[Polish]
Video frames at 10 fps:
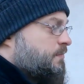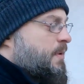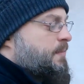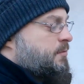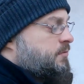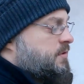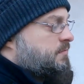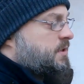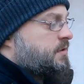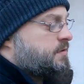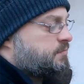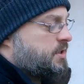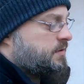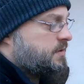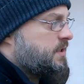popełniłem jakieś
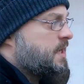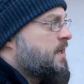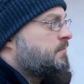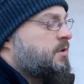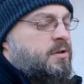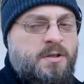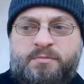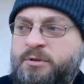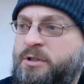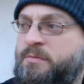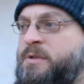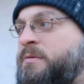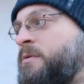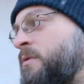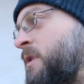błędy wody. Moi drodzy, przejdziemy sobie do